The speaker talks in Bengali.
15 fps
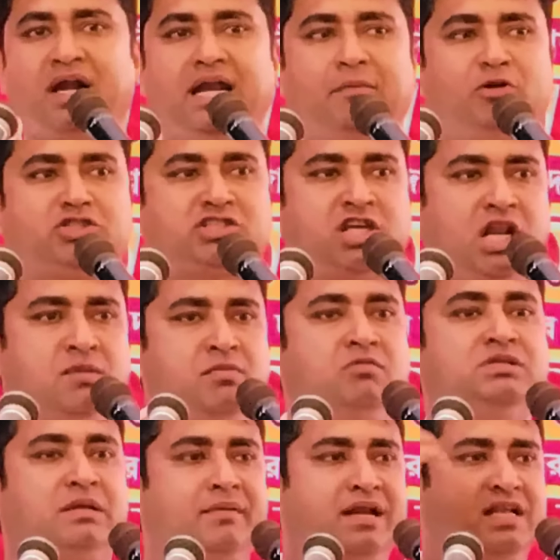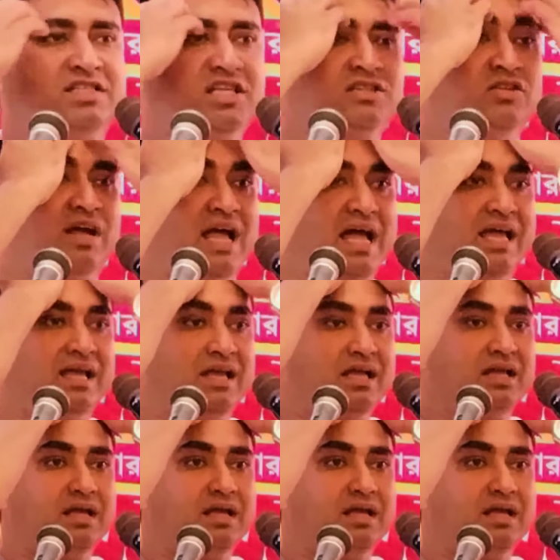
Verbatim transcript: নবান্নে বসছিল মমতা ব্যানার্জির দয়ায়